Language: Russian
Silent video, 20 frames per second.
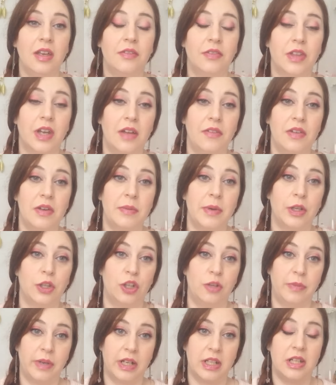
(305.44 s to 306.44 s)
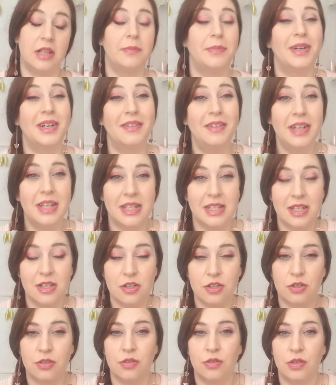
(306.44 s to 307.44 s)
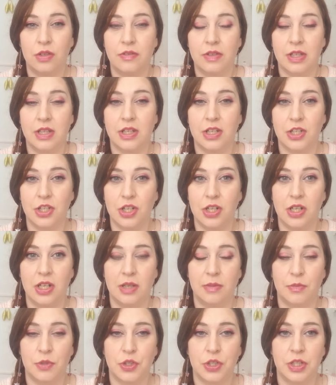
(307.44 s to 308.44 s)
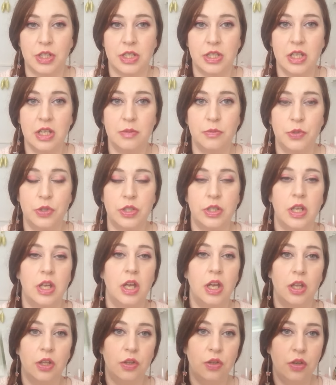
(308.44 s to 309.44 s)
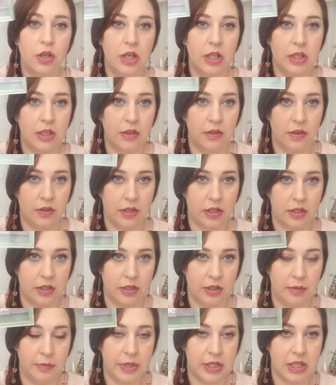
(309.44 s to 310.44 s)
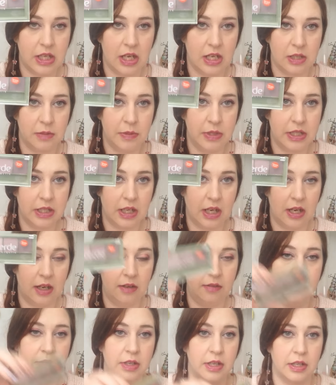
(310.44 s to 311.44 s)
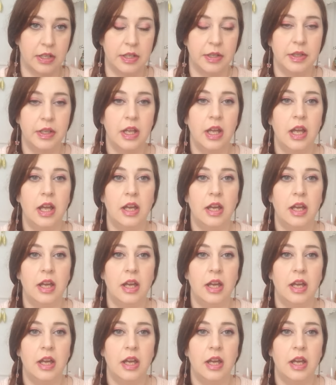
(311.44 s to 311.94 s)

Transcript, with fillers: И вторая фирма, которую я бы хотела подорить, я знаю, что ее, наверное, тяжелее немножко достать будет, но это э, немецкая косметика Альверде.